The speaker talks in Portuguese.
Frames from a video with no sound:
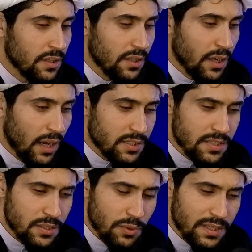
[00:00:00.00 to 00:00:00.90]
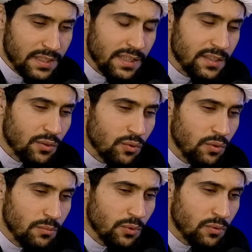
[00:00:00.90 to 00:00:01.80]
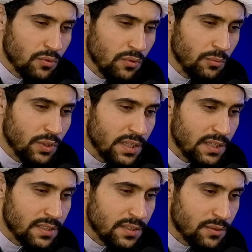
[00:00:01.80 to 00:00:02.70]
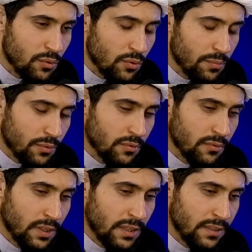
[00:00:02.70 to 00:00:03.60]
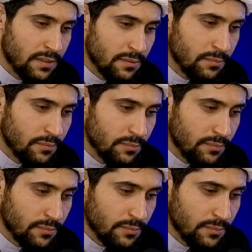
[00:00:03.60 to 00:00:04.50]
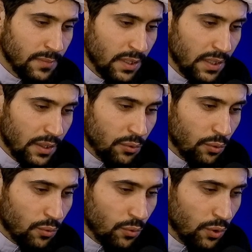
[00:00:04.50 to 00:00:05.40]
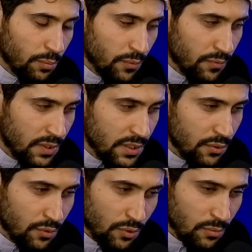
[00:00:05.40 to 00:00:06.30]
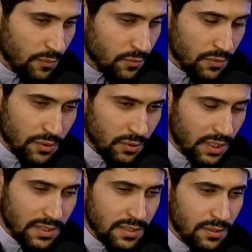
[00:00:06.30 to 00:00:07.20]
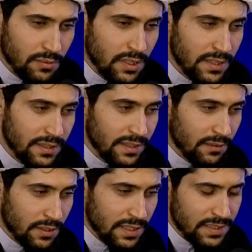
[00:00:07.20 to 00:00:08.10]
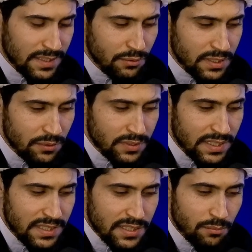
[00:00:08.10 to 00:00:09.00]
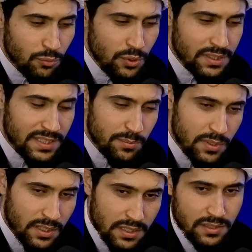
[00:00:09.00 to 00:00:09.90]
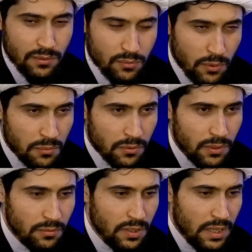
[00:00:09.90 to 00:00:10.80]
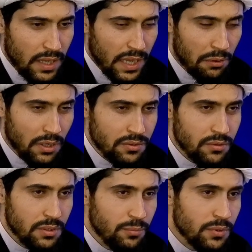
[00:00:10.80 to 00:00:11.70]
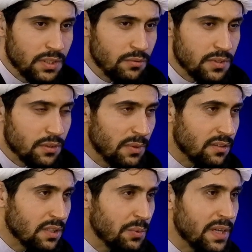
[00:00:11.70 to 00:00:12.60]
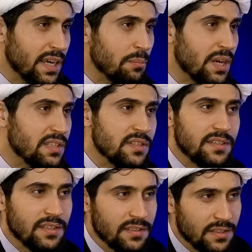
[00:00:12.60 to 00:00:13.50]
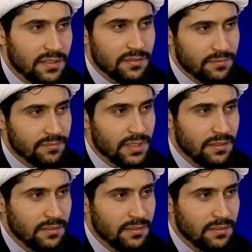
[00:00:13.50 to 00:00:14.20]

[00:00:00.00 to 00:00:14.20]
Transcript: ah. a gente não entende como como esse sopro é, hum, no corpo físico como funciona. A gente não, na verdade, Deus não deixa muita explicação no Alcorão. Eu acho que porque o ser humano não é capaz de entender. Né?